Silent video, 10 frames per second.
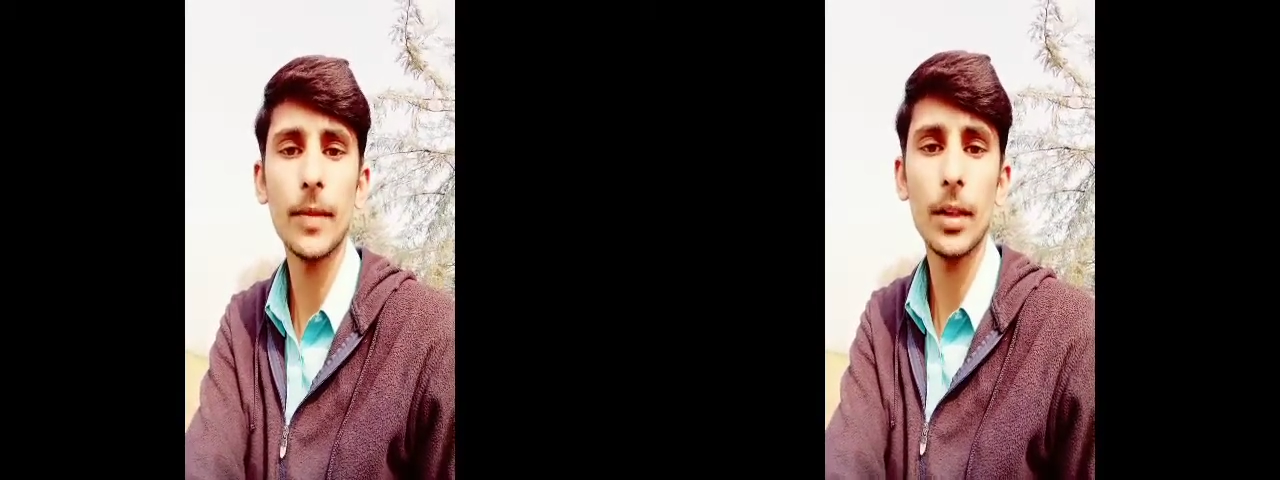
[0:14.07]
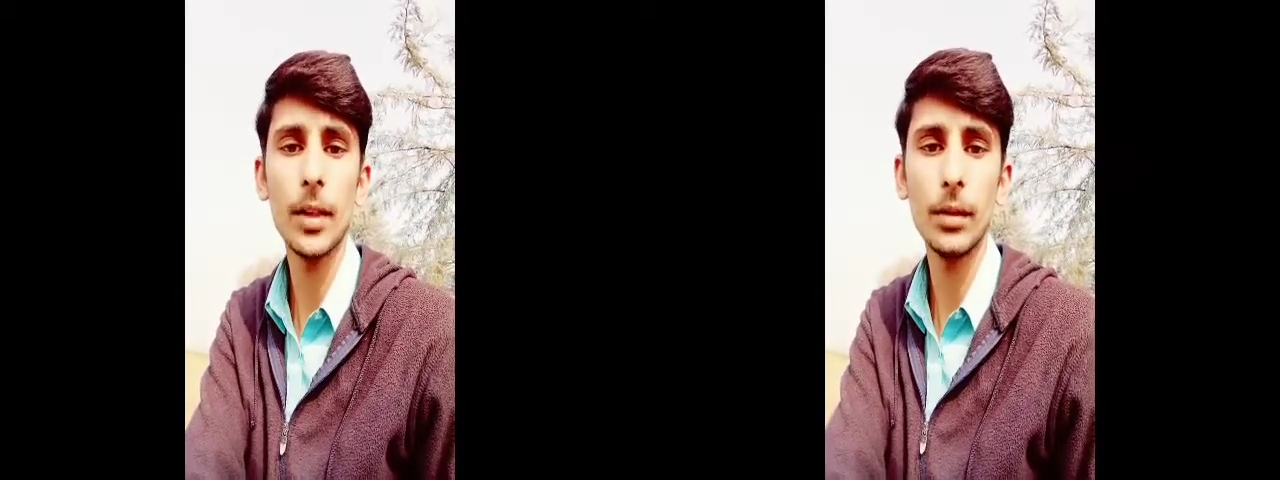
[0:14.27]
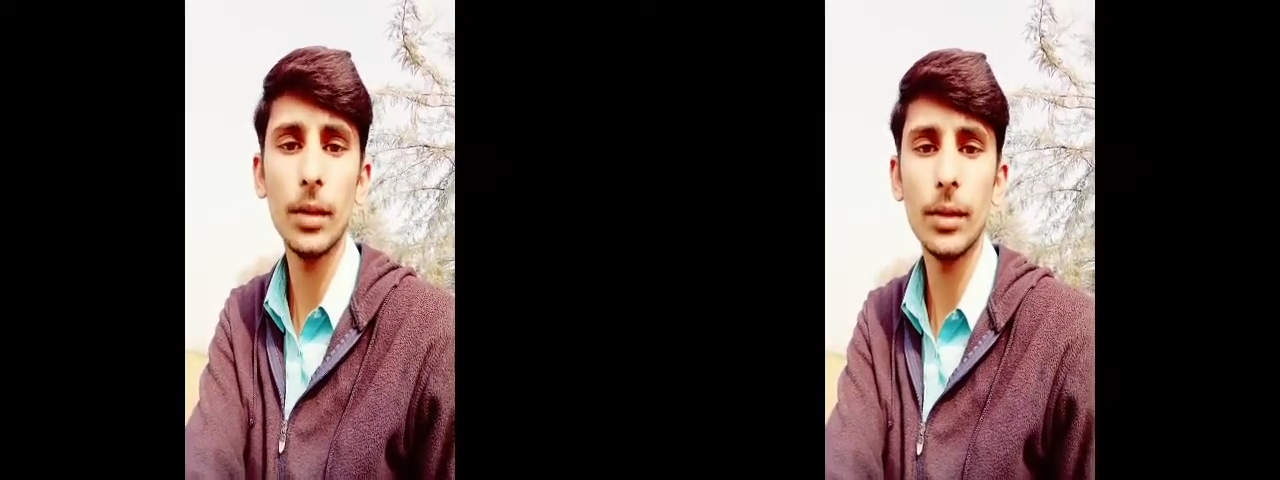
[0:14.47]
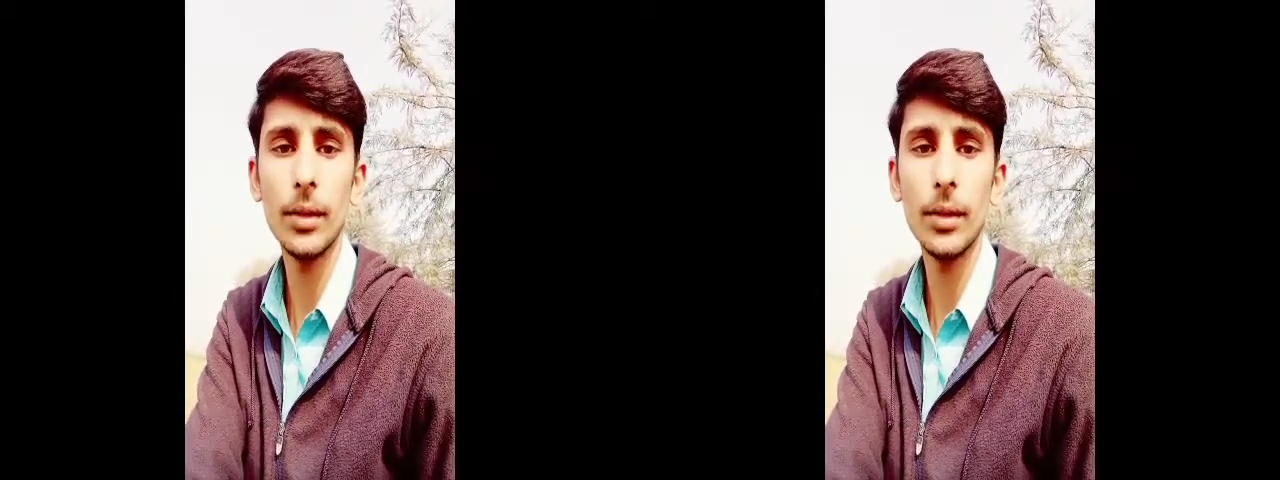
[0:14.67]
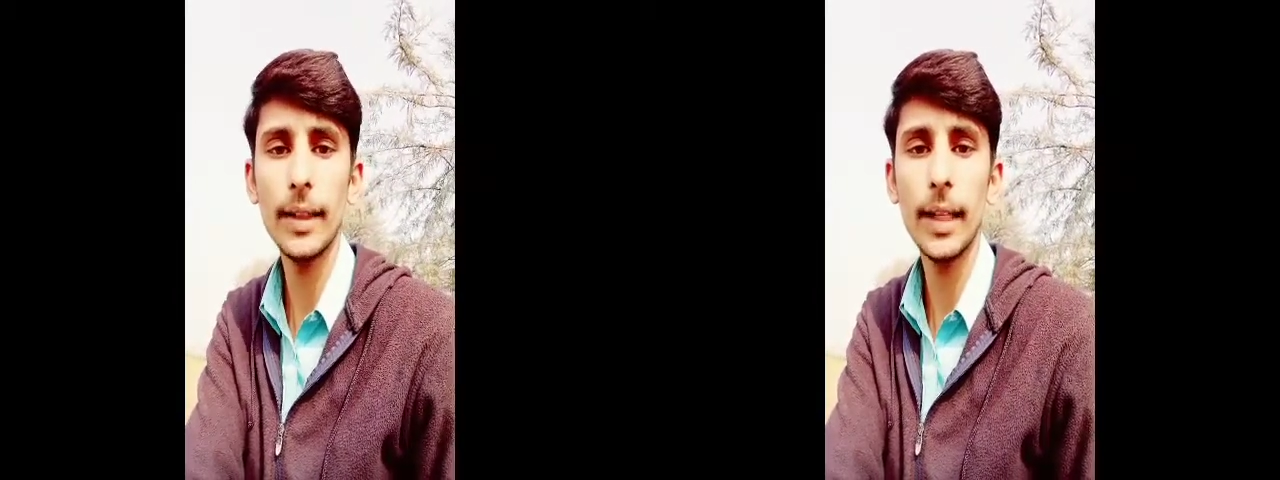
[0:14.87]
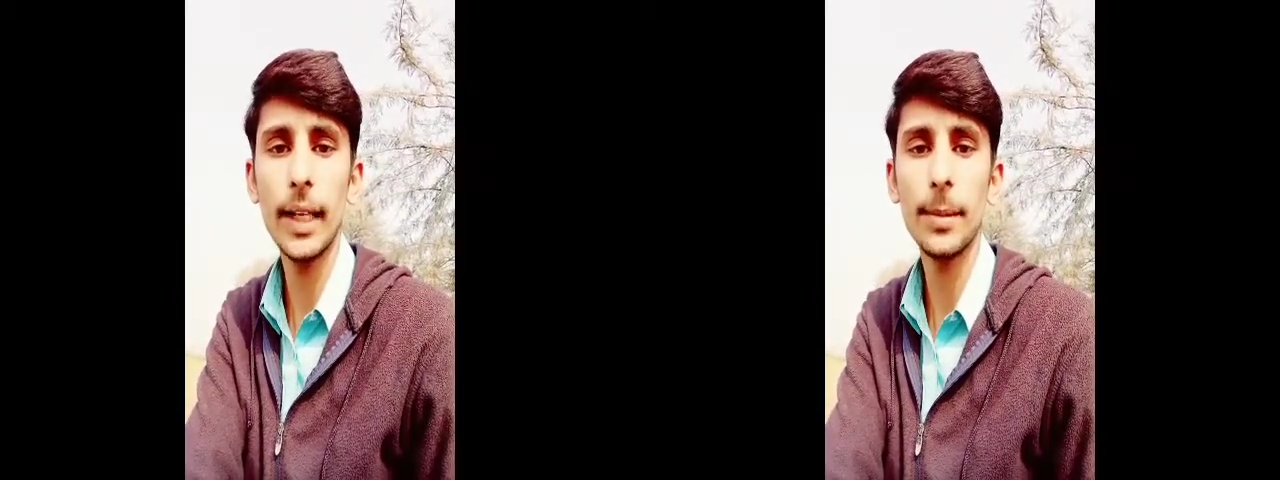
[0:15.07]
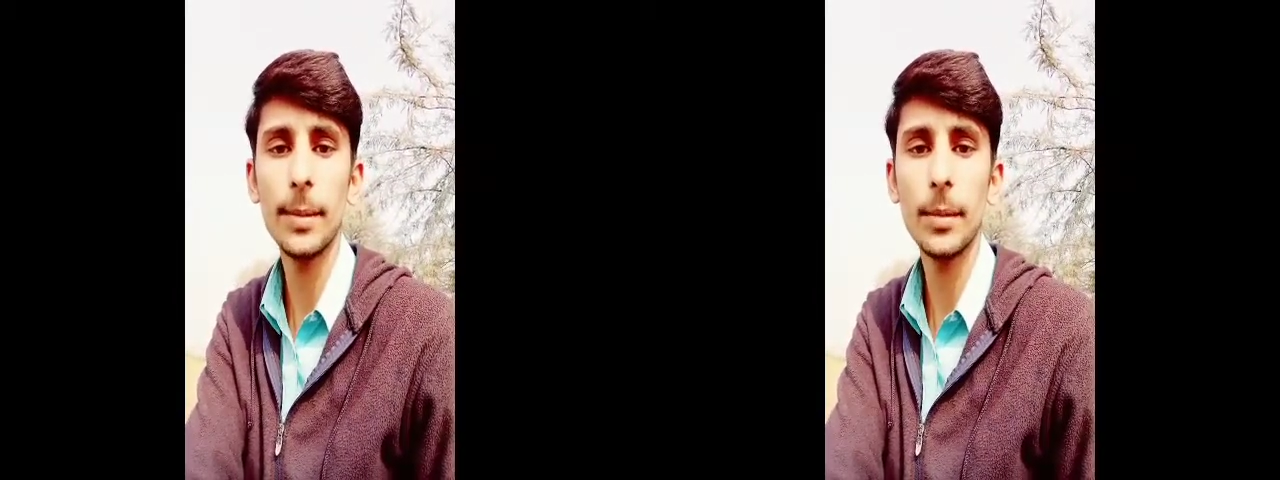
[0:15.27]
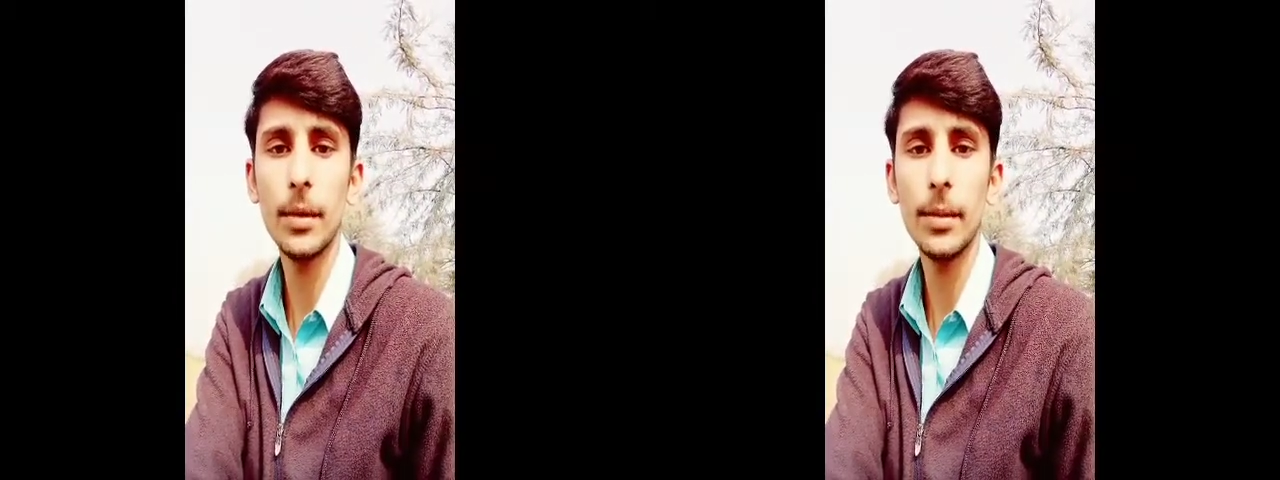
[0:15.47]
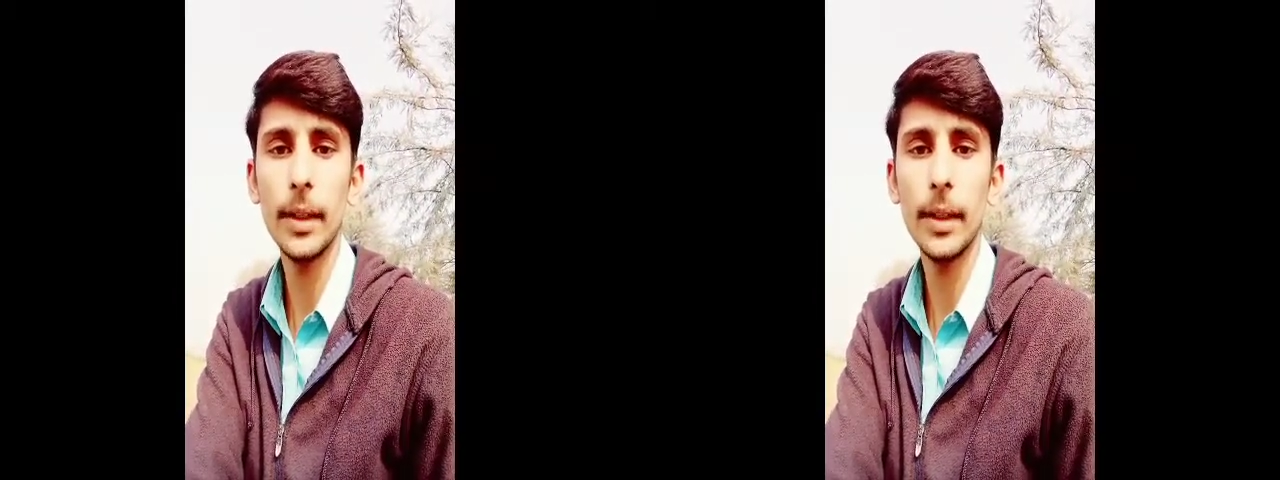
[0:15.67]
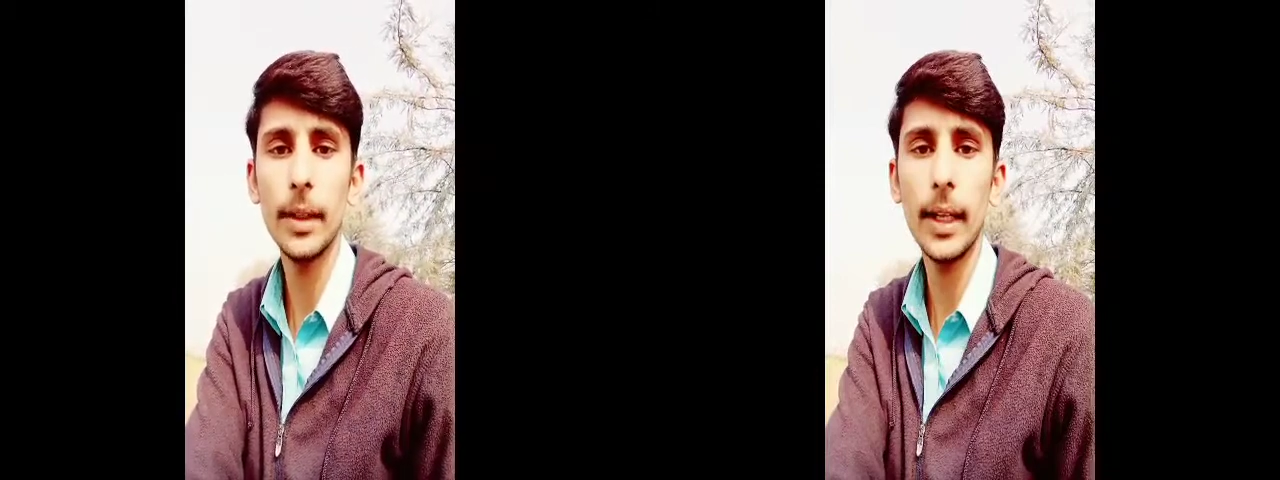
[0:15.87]
तो दोस्तों जैसा कि आप सबको
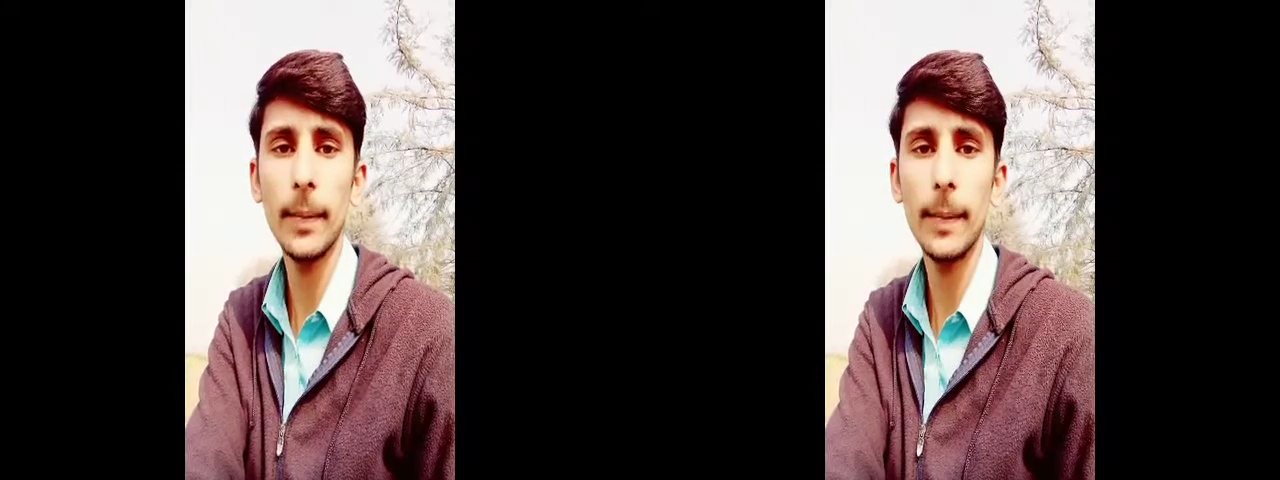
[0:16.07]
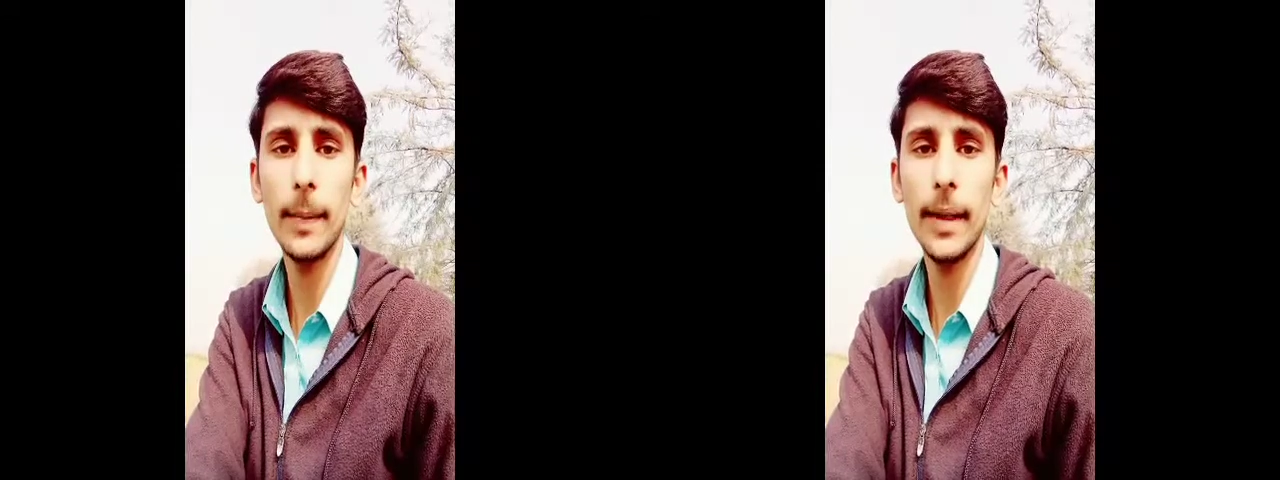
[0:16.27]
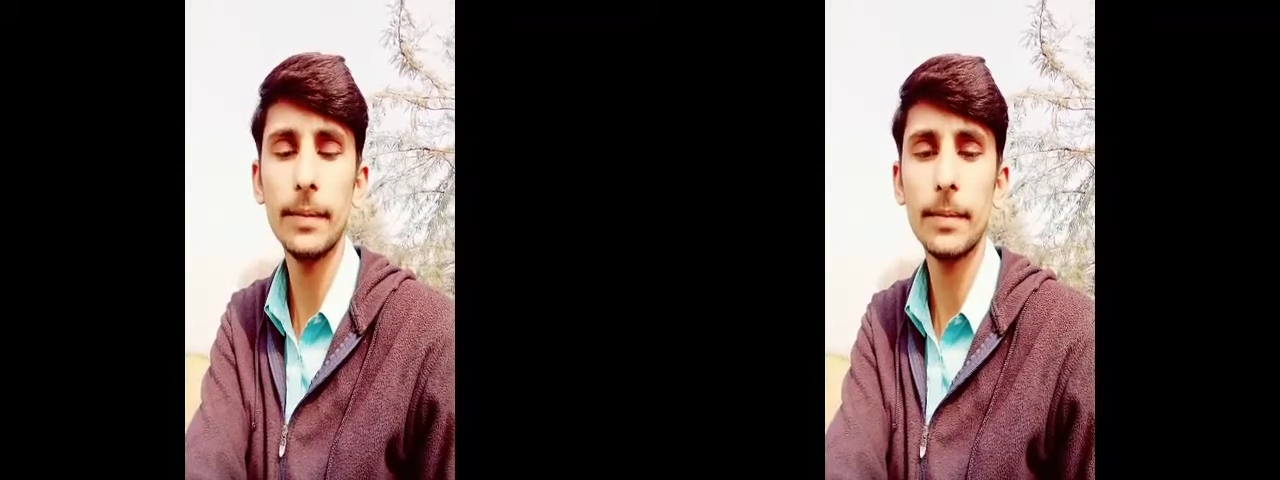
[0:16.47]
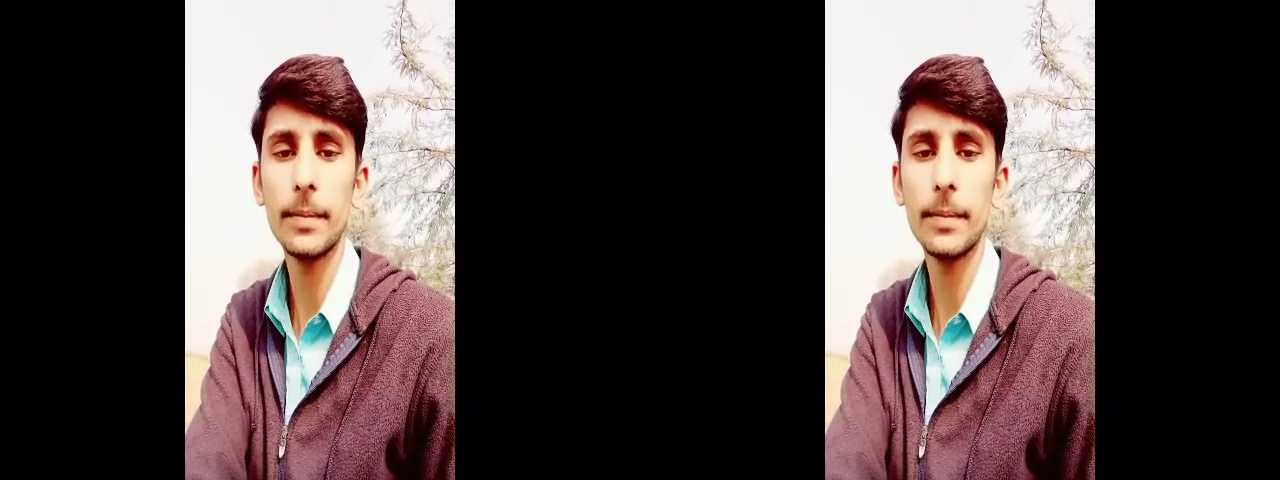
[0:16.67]
बताया कि मैं